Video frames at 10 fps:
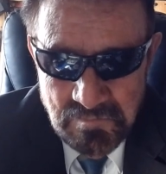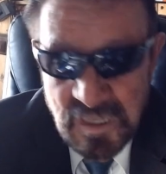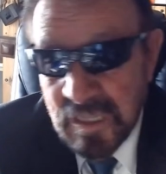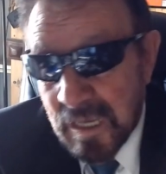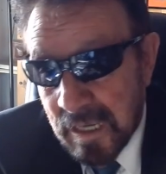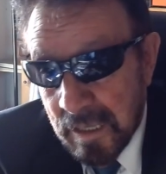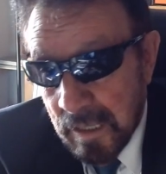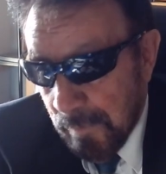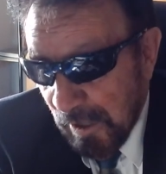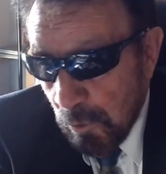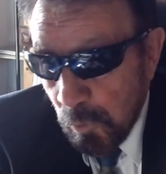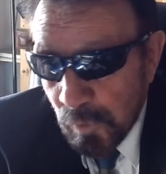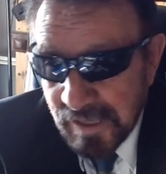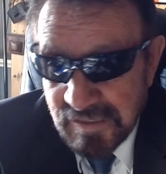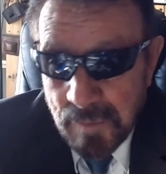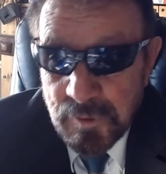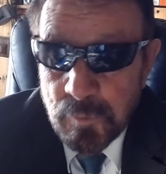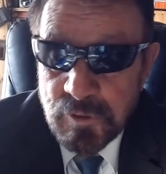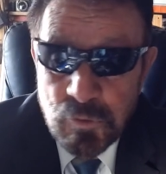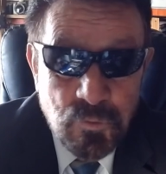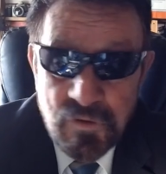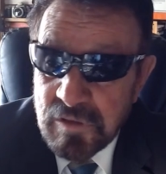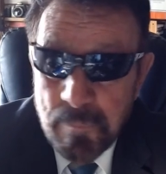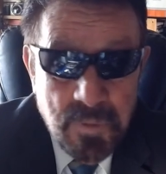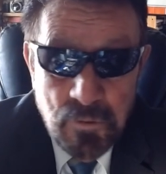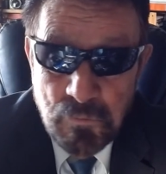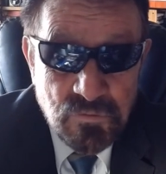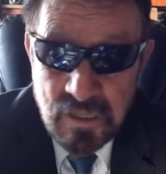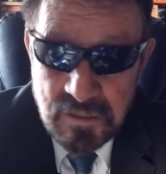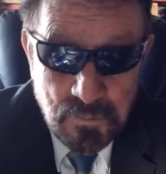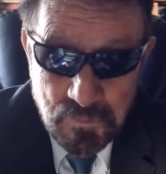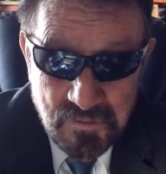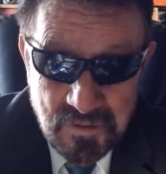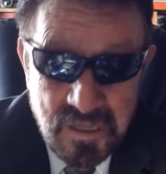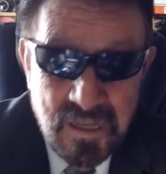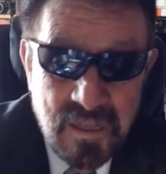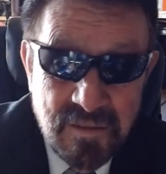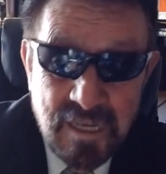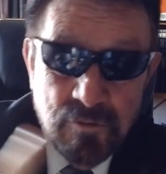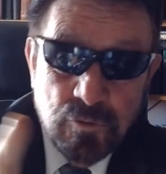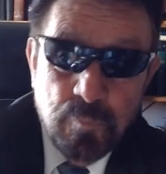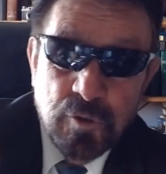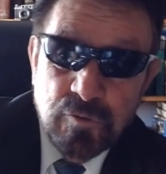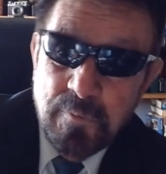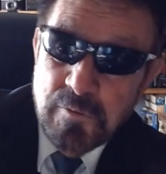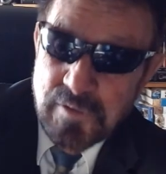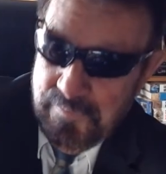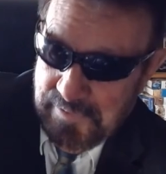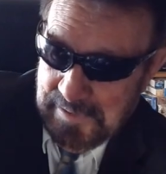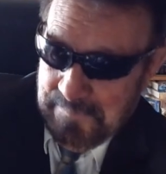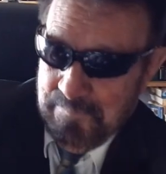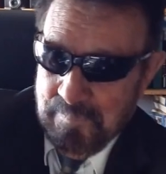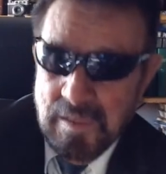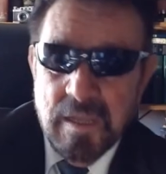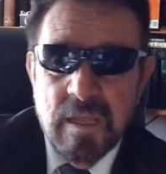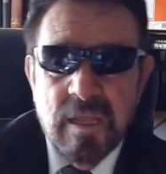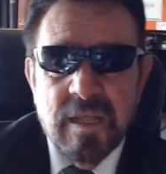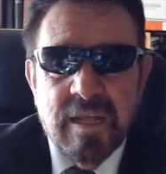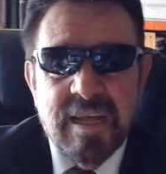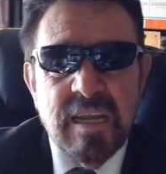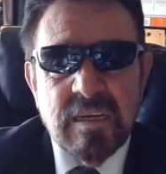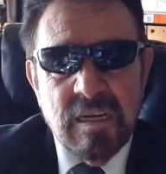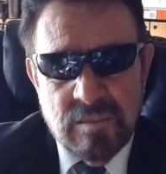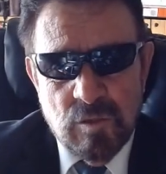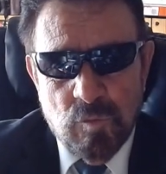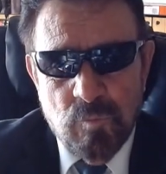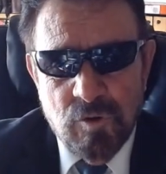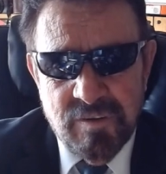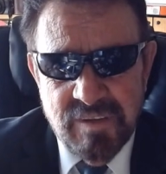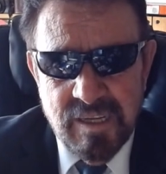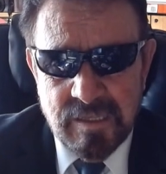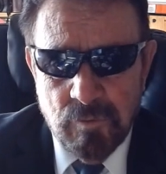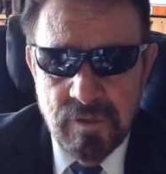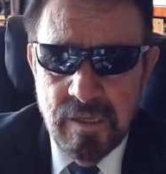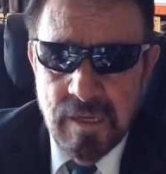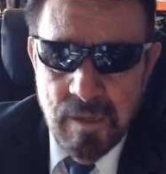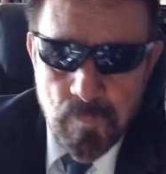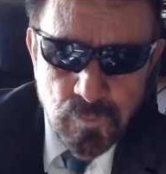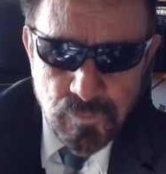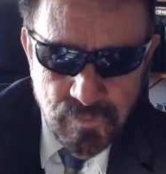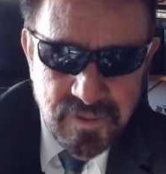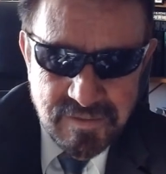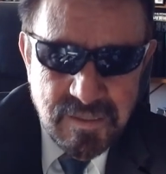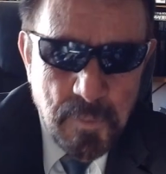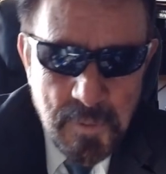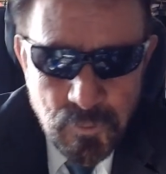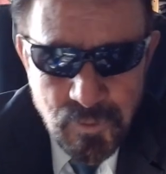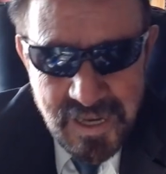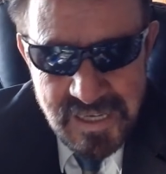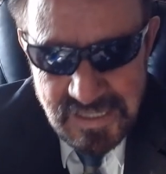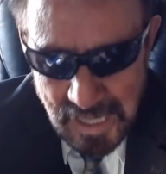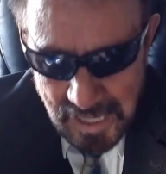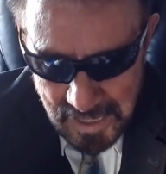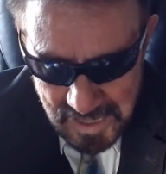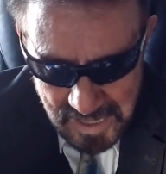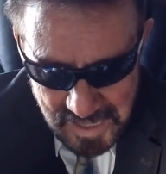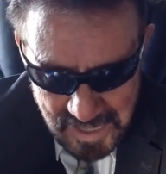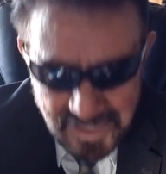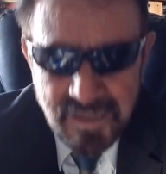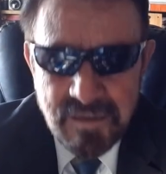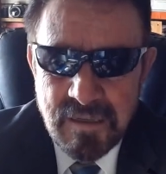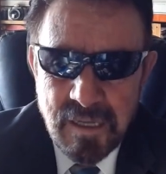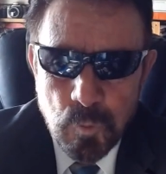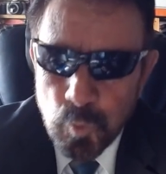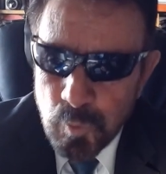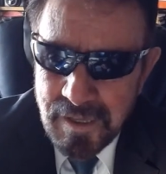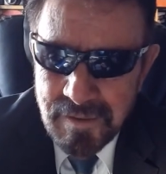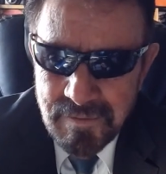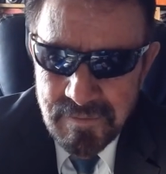Dice el Evangelio Lucas, capítulo 21, dice, pero no se aterrorice. Dijo yo, porque todavía no es el fin. Guerras y rumores de guerra. Hoy el mundo está viviendo esa guerra cruel